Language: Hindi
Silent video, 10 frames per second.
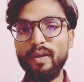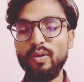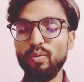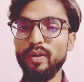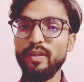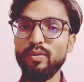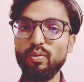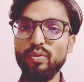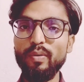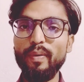कंट्रोल ये
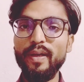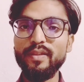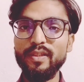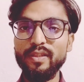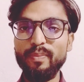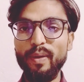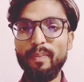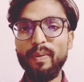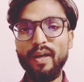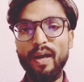दोनों दवाएं अच्छे से
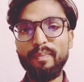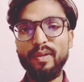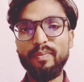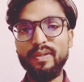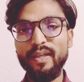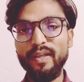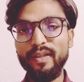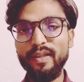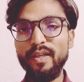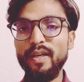प्रॉपर काम तभी
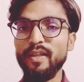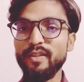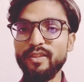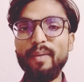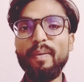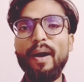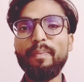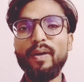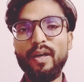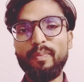करेंगी जब
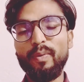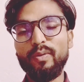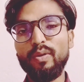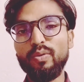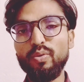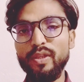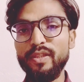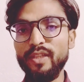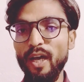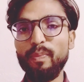आपका खरपतवार दो से
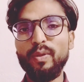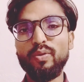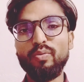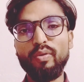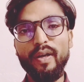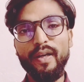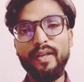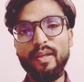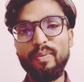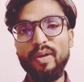चार पत्तियों का
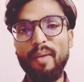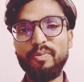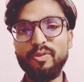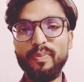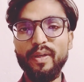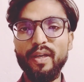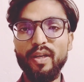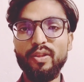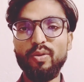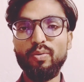रहे तभी आप स्प्रे
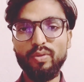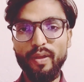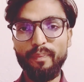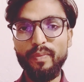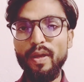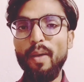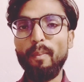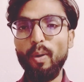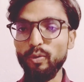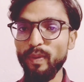करते हो तब
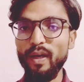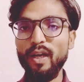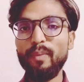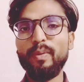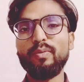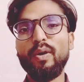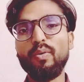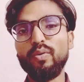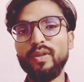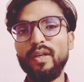बहुत बड़ा
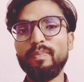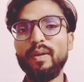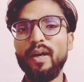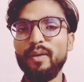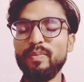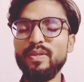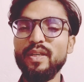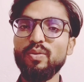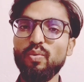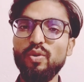खरपतवार हो जाने पर
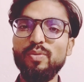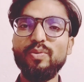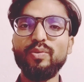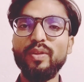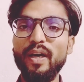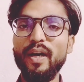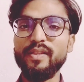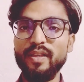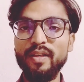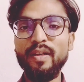हर्बिसाइड कोई भी उतना
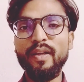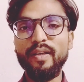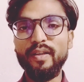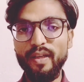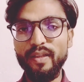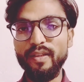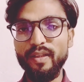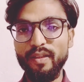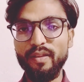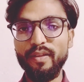असर नहीं
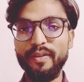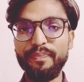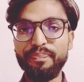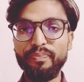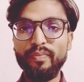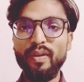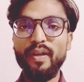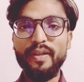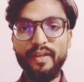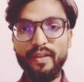करती है
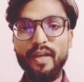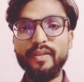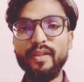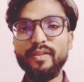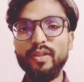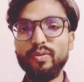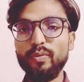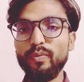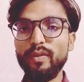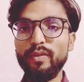ठीक है किसान साथियों